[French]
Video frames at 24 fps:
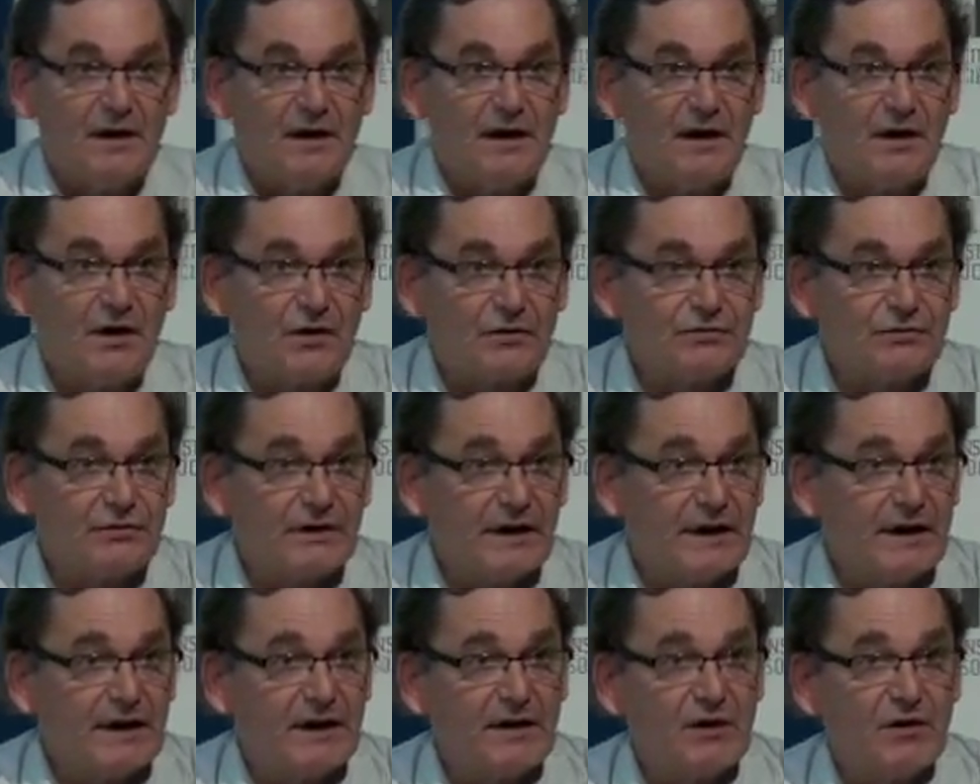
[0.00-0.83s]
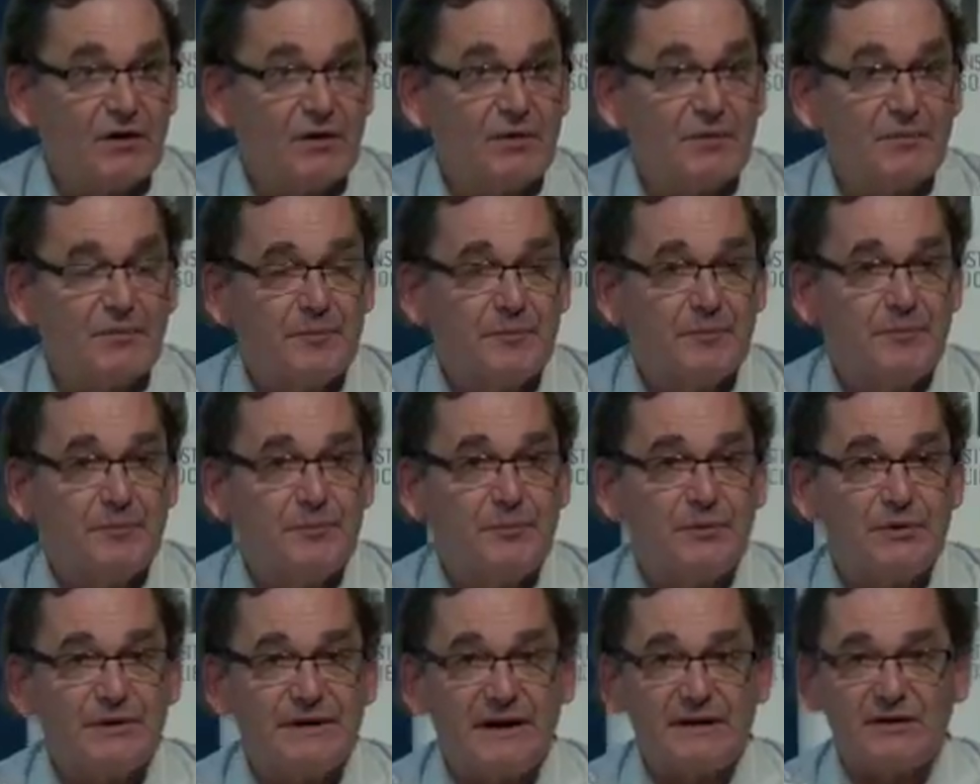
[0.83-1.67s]
Alors je voudrais
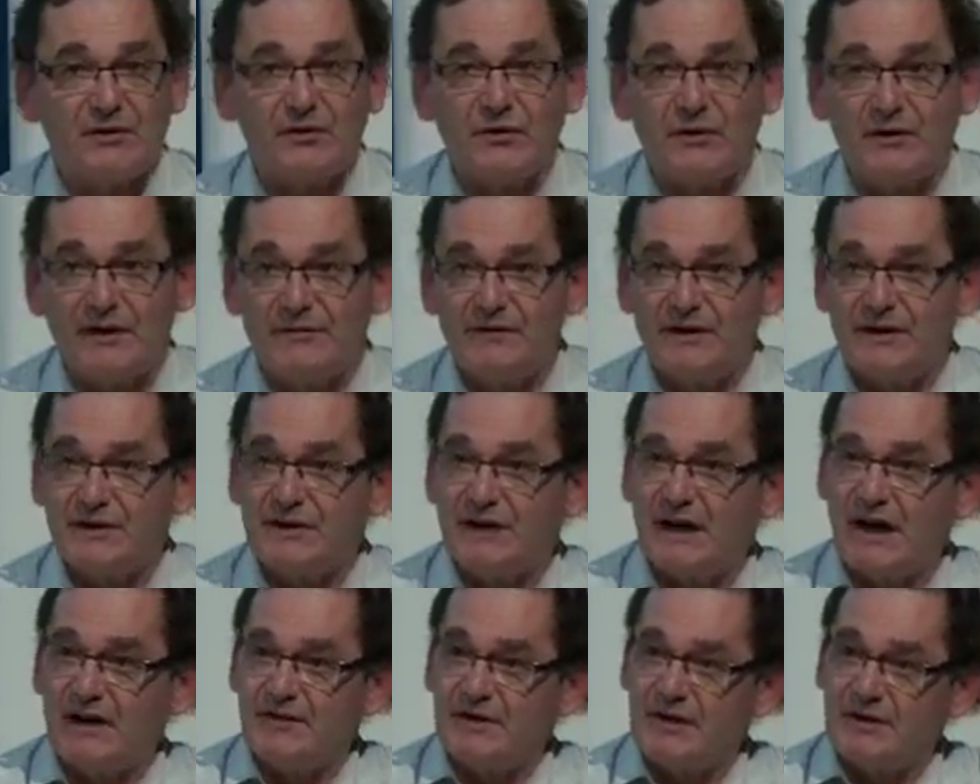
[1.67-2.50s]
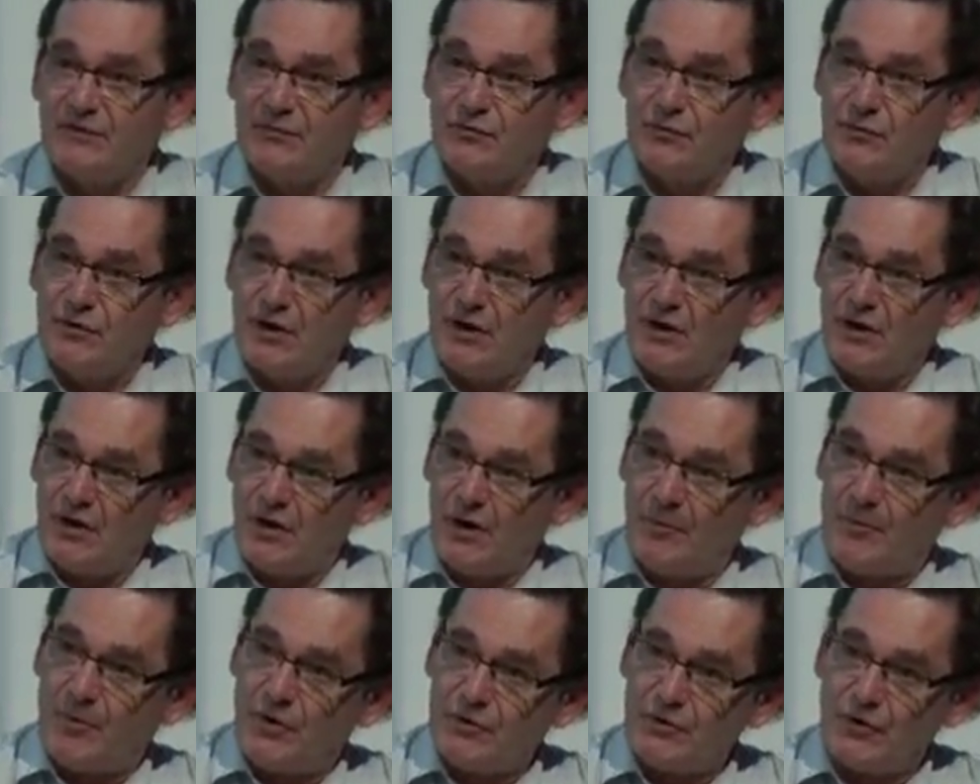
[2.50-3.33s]
peut-être réfléchir avec vous
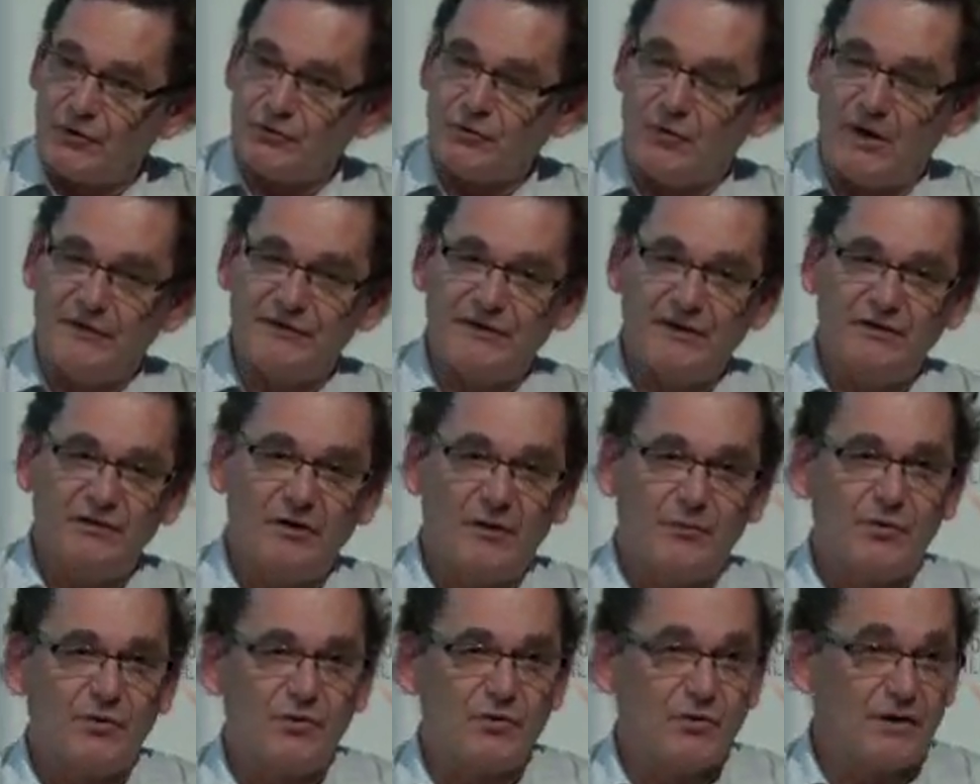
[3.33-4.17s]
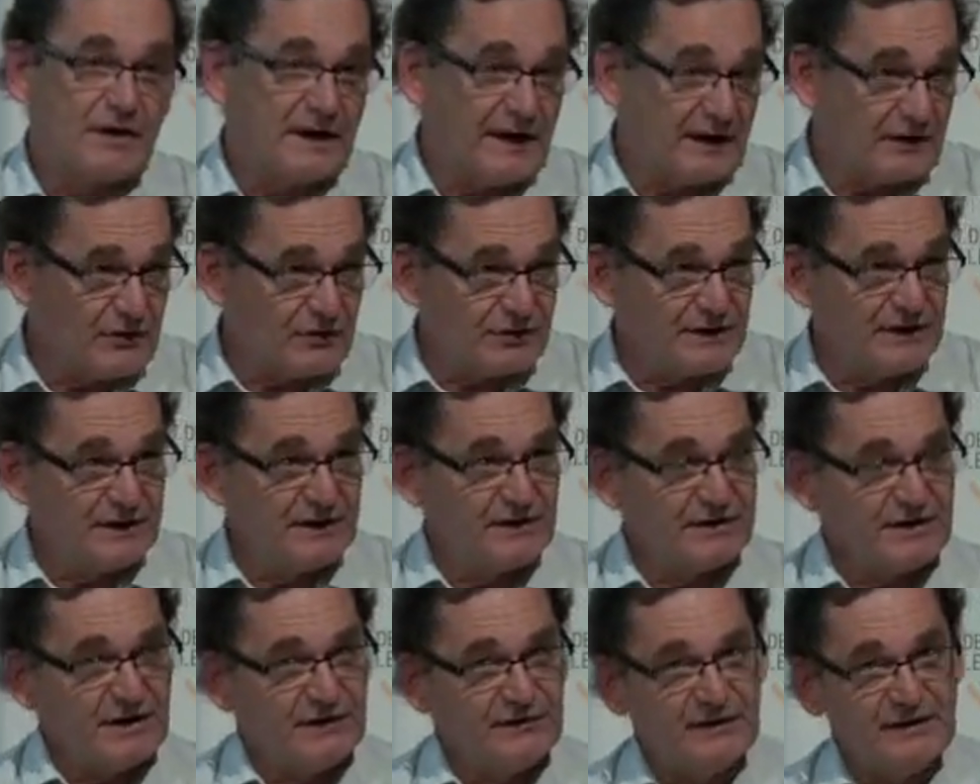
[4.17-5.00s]
en prenant trois exemples concrets que j'ai
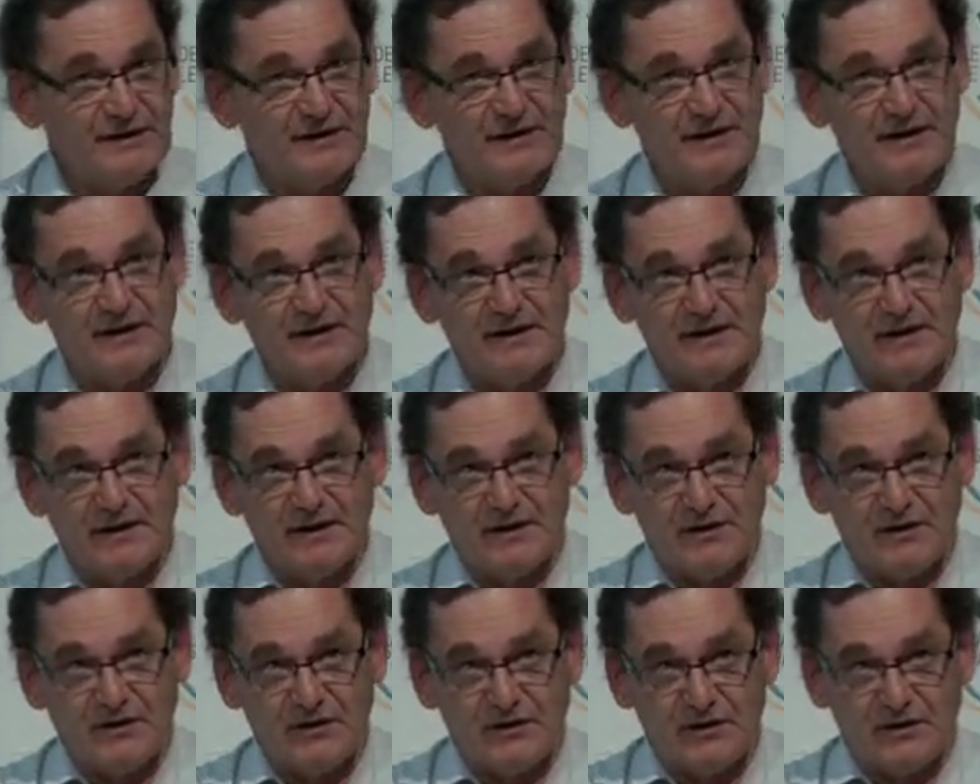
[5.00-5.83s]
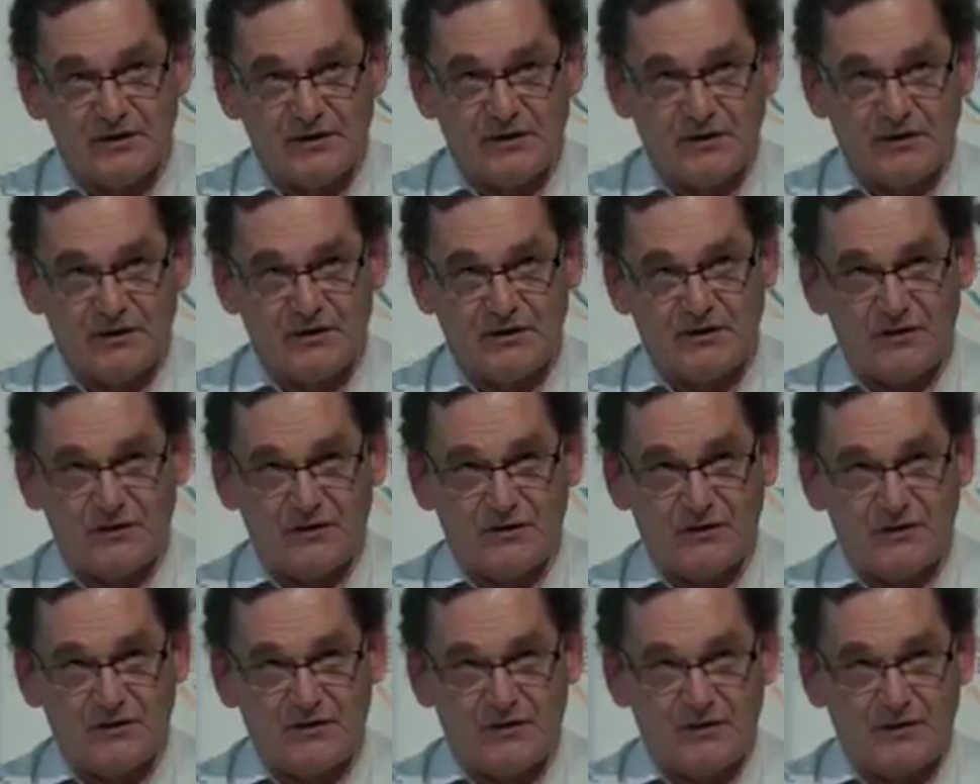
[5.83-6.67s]
déjà cités
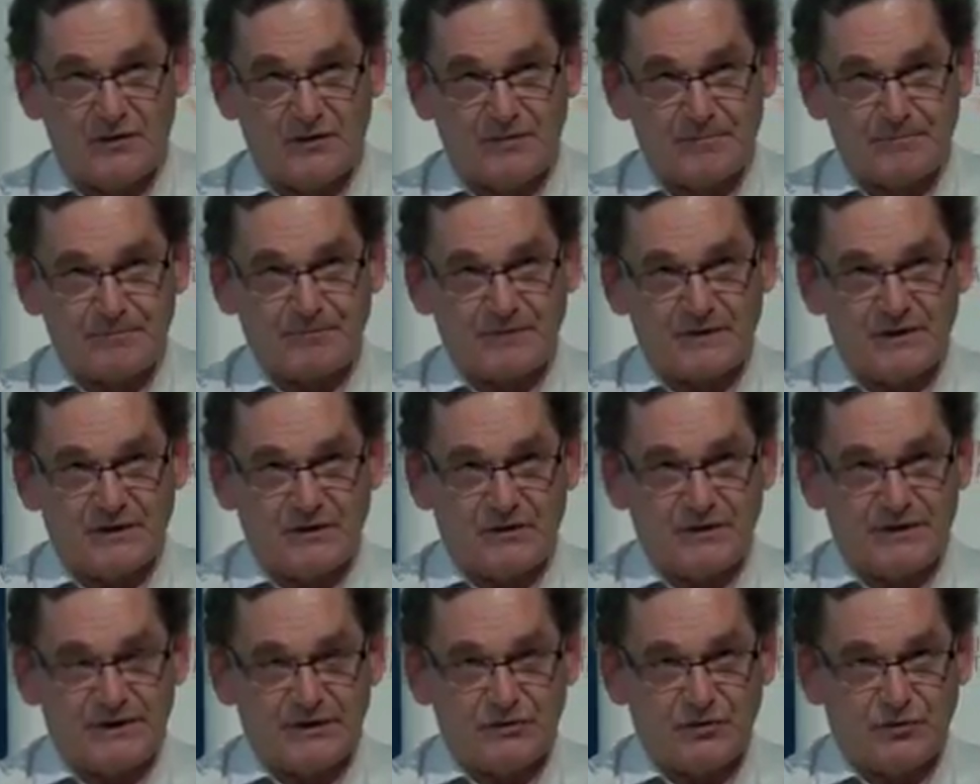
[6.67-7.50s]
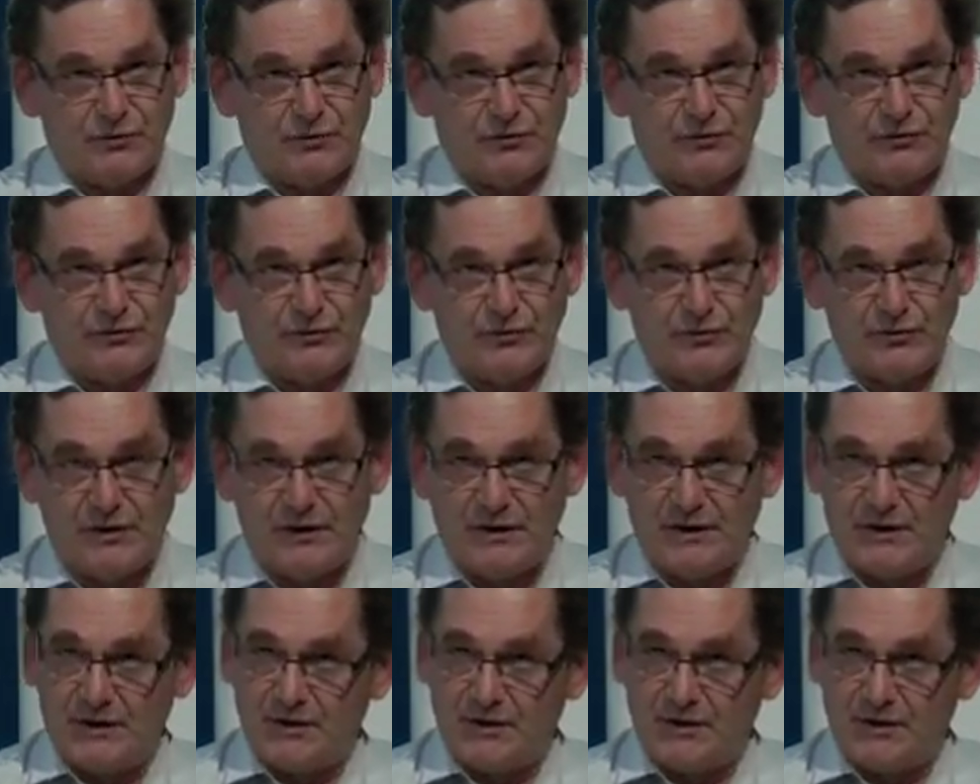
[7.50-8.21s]
en, en, introduction